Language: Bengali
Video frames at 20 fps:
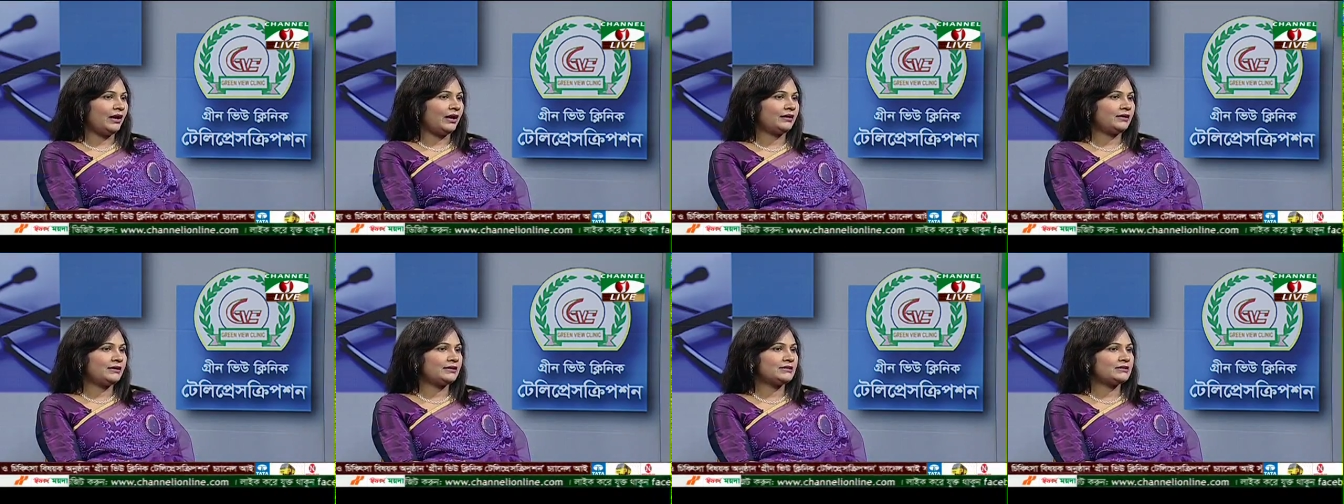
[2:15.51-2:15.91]

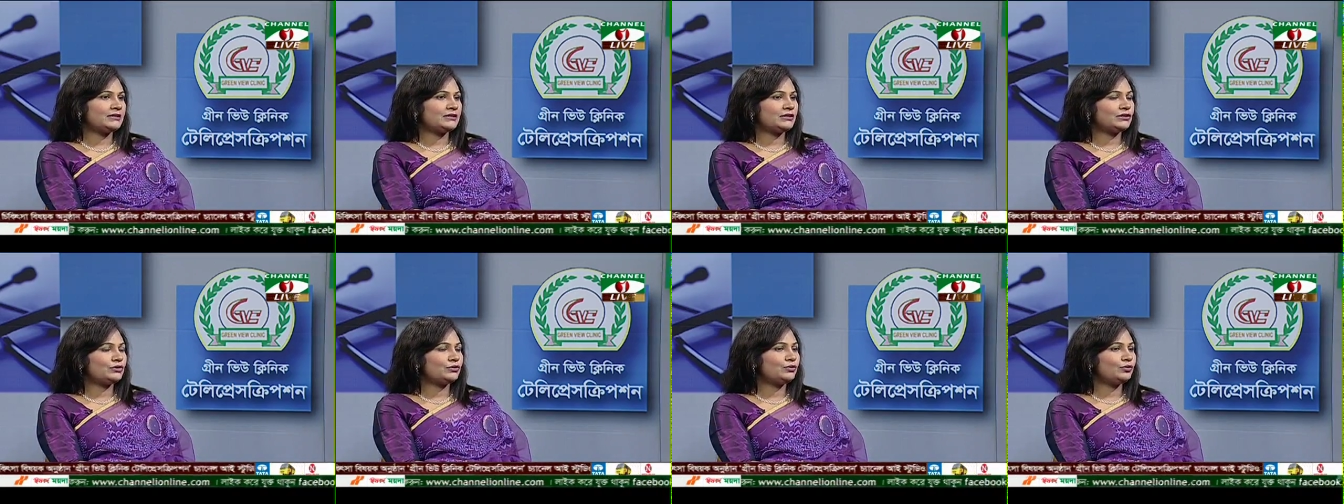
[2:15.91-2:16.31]
অ্যাটলিস্ট
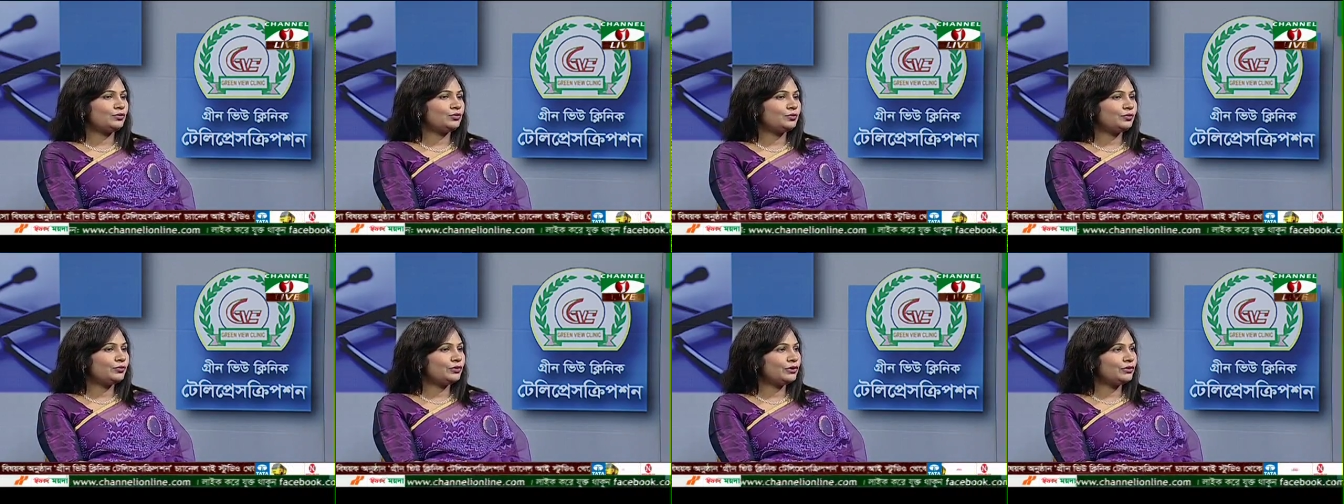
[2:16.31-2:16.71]
সে যেন
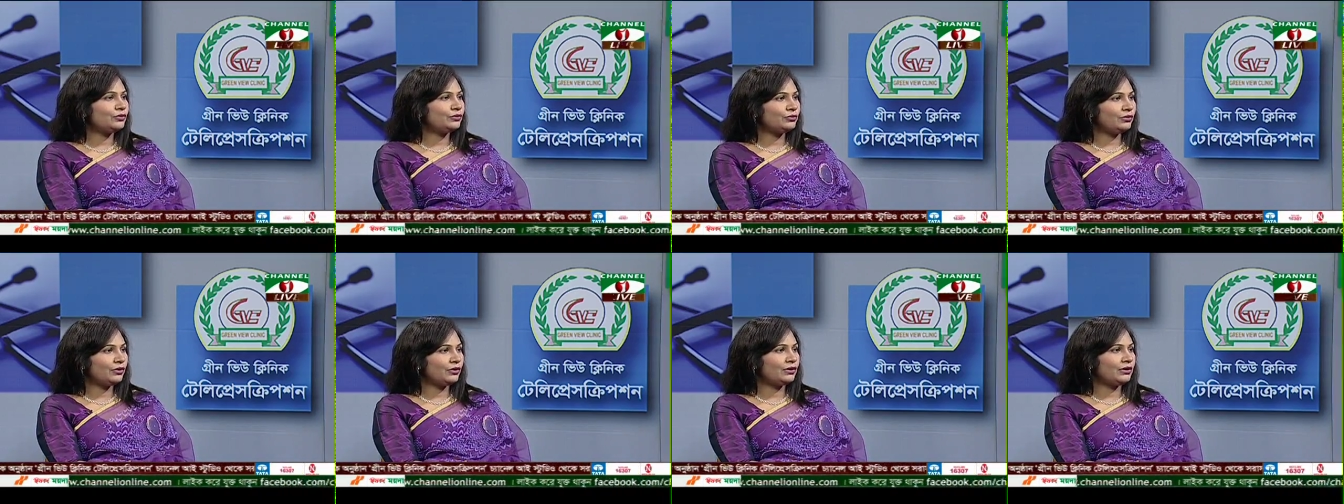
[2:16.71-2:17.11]
দুপুরে
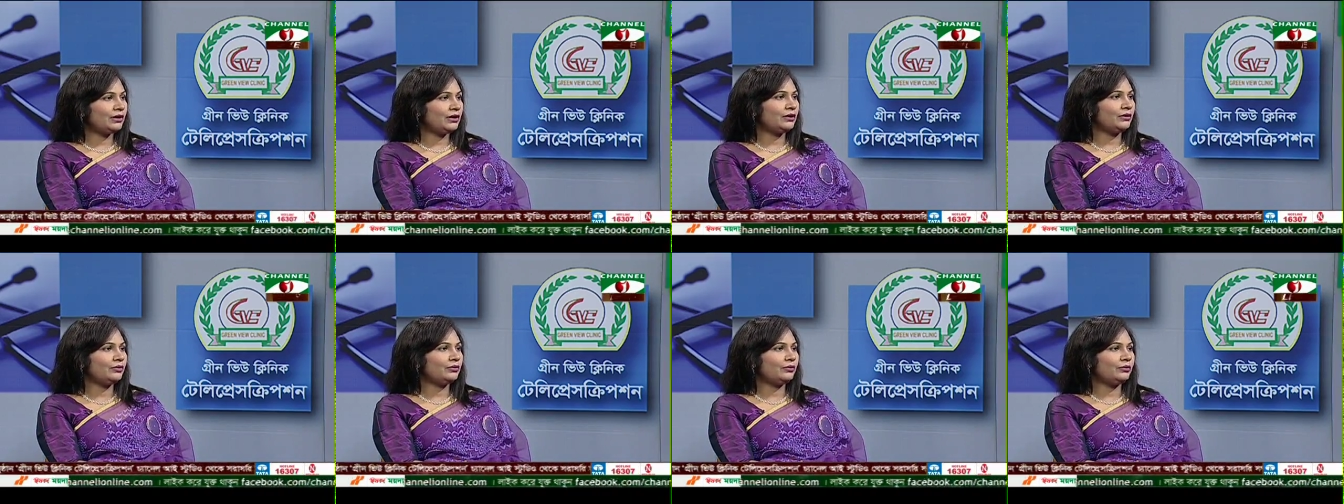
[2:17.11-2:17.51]
দু
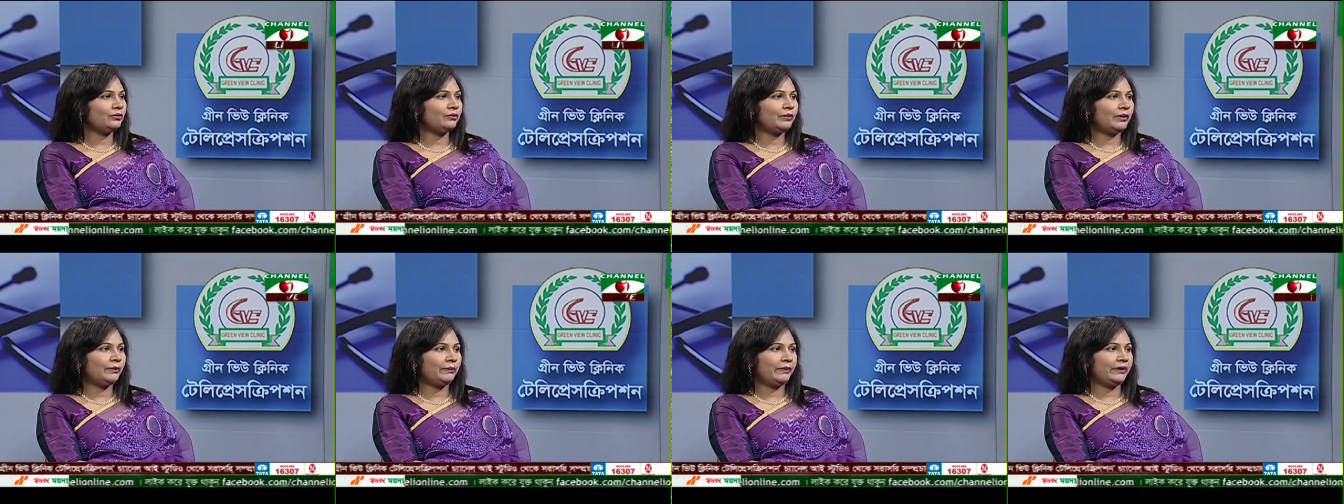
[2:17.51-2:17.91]
ঘন্টা
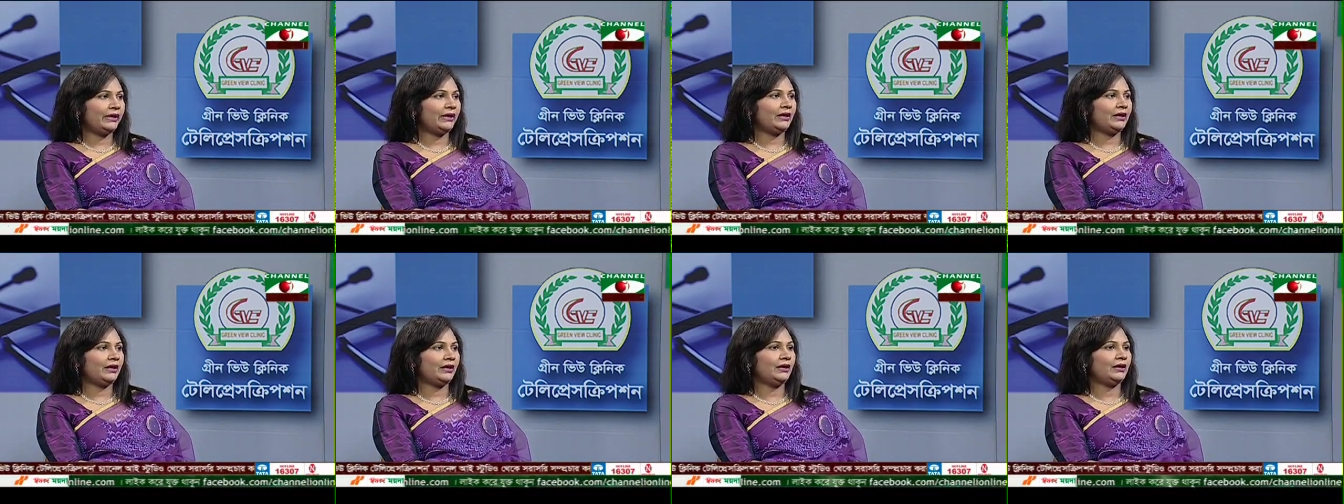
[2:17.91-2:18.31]
কোনোভাবে
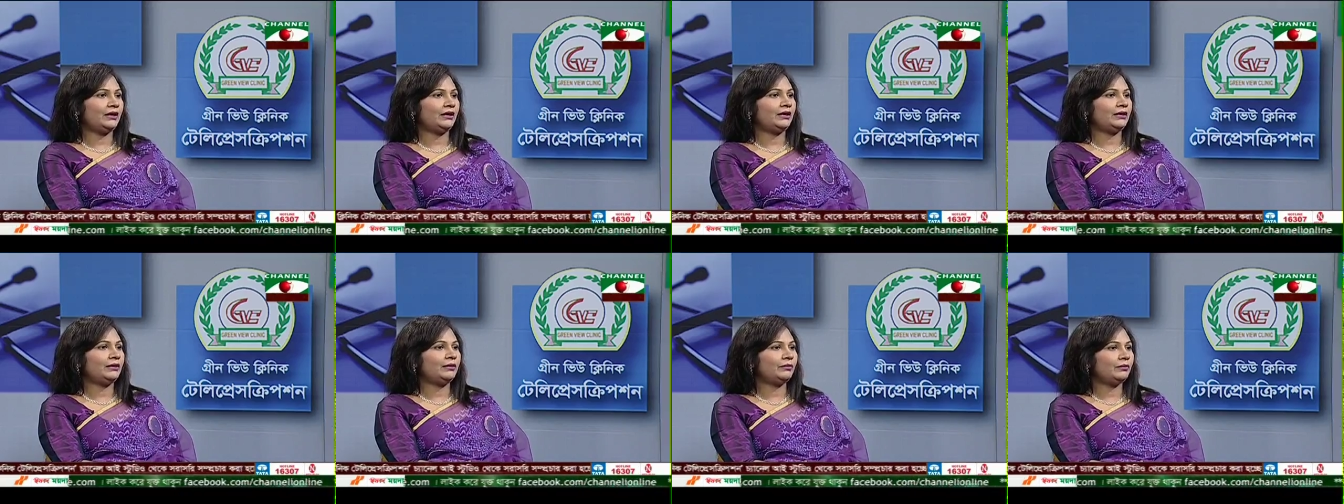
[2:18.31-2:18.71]

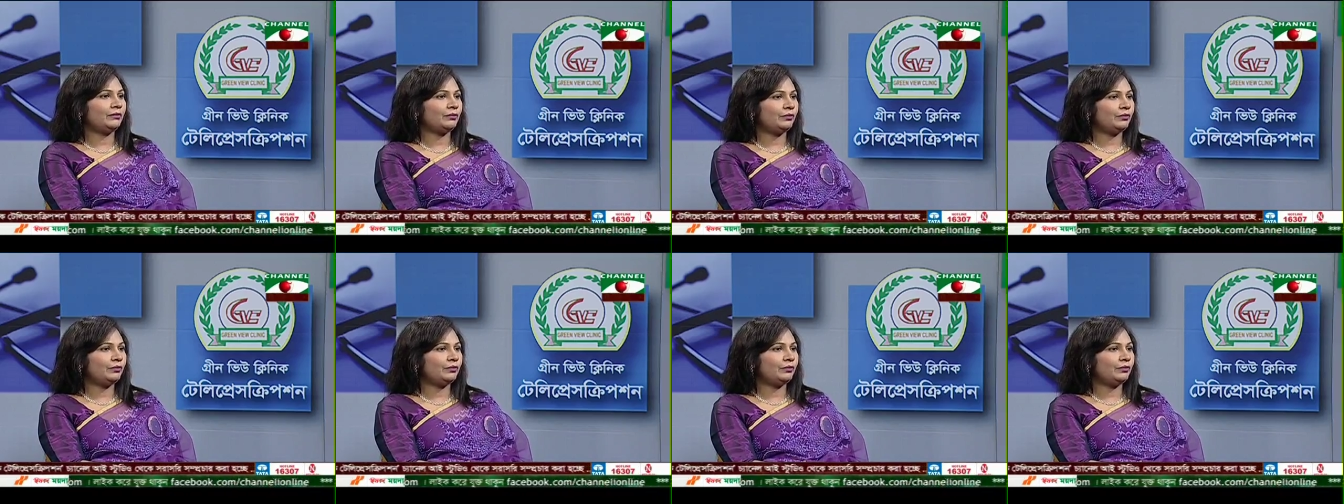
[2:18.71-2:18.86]
এই